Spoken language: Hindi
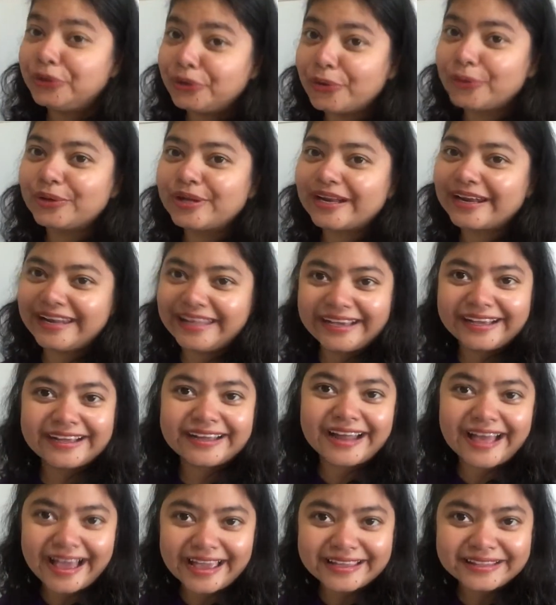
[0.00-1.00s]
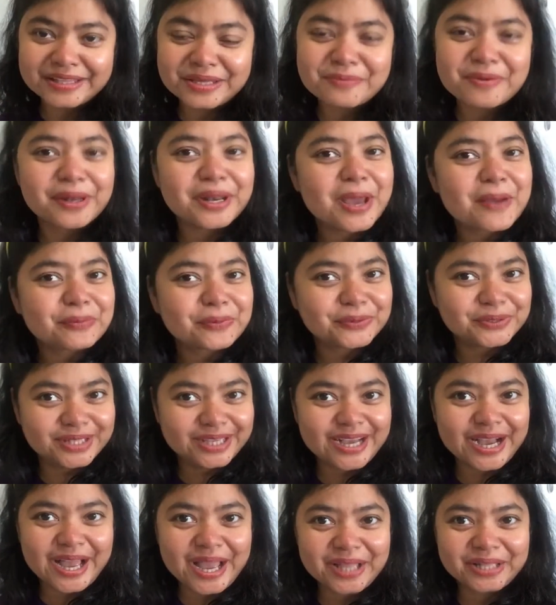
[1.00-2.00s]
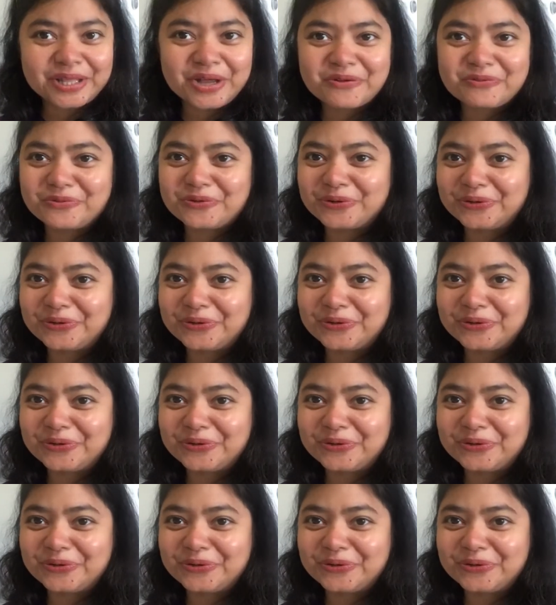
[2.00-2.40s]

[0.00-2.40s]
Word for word: टोनर लेकर आई थी मैंने आपको दिखाया था